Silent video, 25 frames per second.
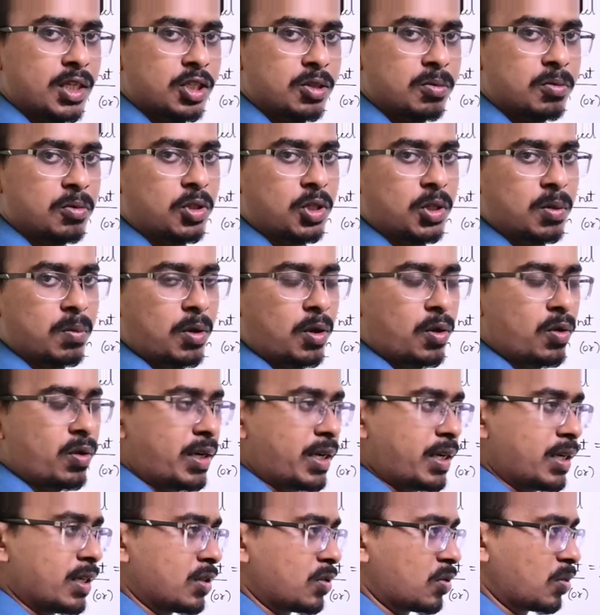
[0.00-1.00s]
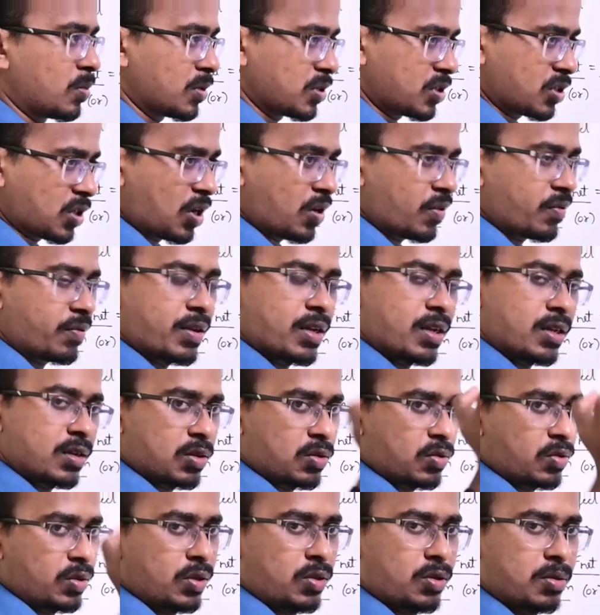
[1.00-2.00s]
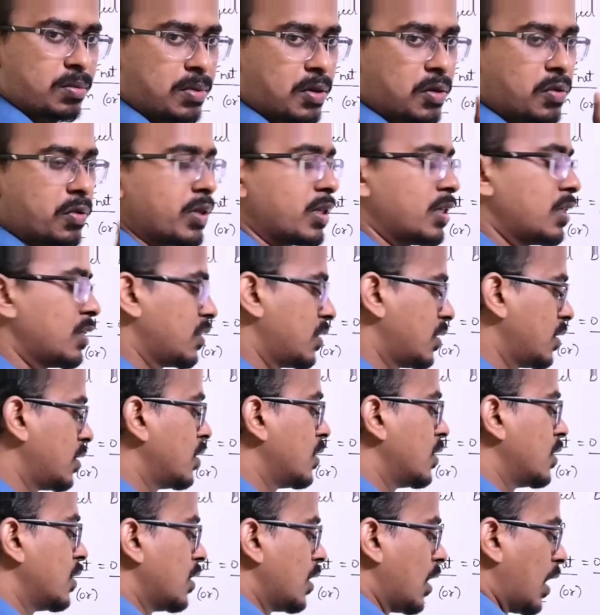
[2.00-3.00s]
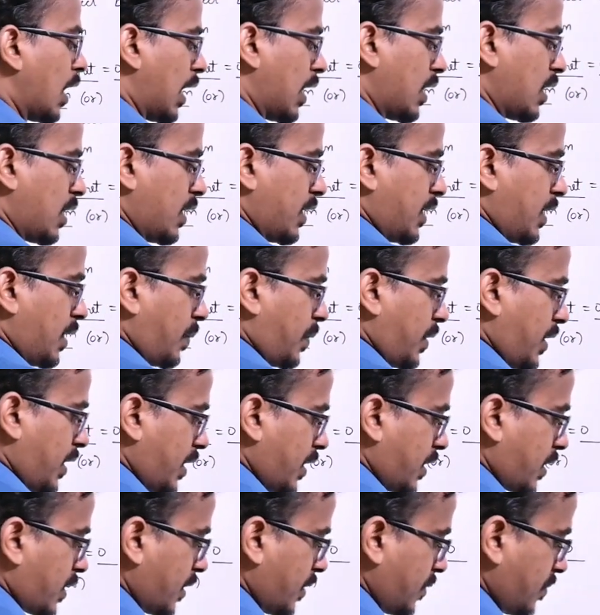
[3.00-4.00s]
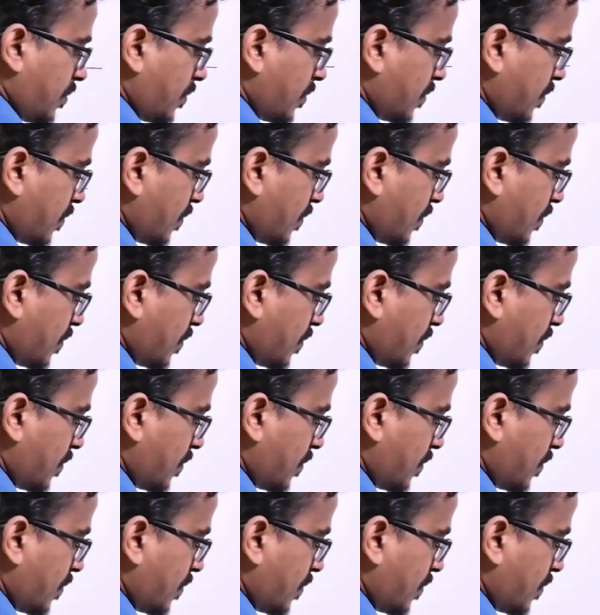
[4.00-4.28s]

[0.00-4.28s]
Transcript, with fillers: ஸ்மூத் பவுல்னால் என்னது ரொம்ப சாஃப்டாக இருக்கக்கூடிய ஒரு பவுலு அதில் என்ன பண்ணியிருக்கேன்